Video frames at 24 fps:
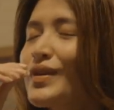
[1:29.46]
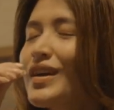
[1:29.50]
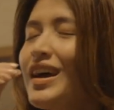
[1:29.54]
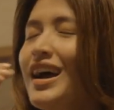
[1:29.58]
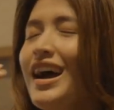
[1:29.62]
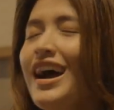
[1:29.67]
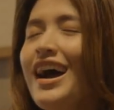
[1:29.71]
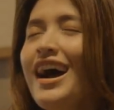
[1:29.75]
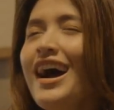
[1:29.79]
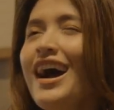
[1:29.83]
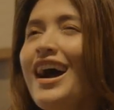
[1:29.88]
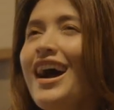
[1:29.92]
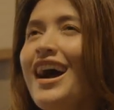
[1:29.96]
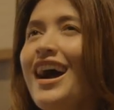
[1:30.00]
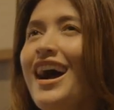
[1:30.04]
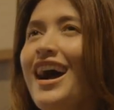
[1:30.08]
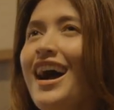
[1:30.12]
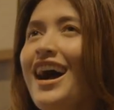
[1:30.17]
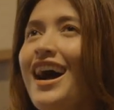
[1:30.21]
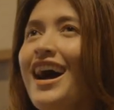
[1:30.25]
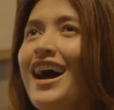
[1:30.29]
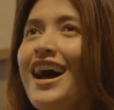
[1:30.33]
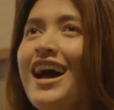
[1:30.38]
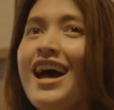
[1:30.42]

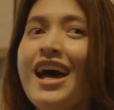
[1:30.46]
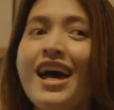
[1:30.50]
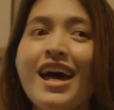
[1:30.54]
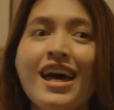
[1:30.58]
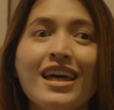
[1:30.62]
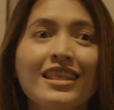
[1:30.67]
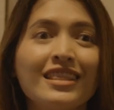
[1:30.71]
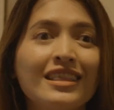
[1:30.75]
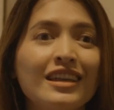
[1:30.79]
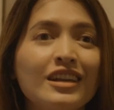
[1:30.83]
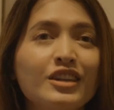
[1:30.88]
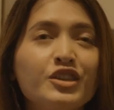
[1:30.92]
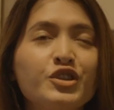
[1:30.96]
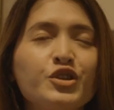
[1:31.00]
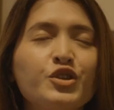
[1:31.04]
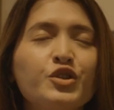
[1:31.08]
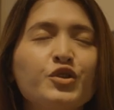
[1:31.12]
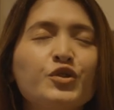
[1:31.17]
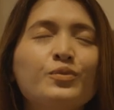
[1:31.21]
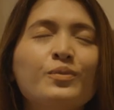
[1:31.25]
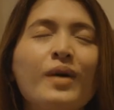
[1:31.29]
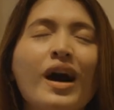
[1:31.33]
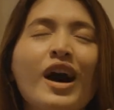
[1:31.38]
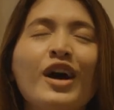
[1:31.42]
Ah,
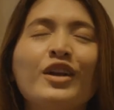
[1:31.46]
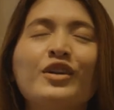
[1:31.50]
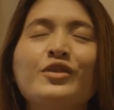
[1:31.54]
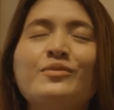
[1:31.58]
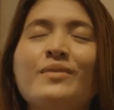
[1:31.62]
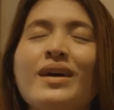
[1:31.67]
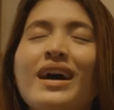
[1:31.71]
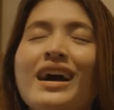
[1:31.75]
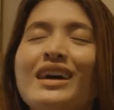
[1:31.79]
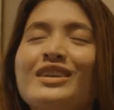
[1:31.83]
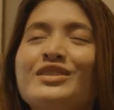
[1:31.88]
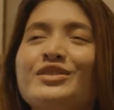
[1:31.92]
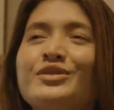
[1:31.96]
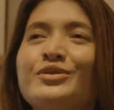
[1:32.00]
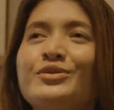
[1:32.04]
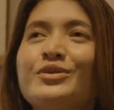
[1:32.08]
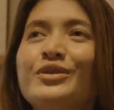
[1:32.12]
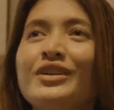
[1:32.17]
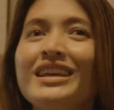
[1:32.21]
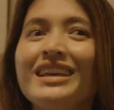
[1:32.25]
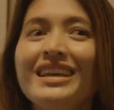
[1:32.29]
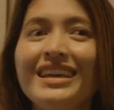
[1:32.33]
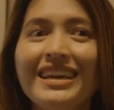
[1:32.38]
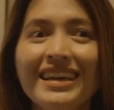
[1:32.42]
tercium aroma
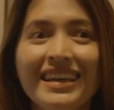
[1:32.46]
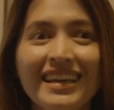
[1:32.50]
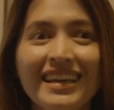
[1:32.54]
kasturi.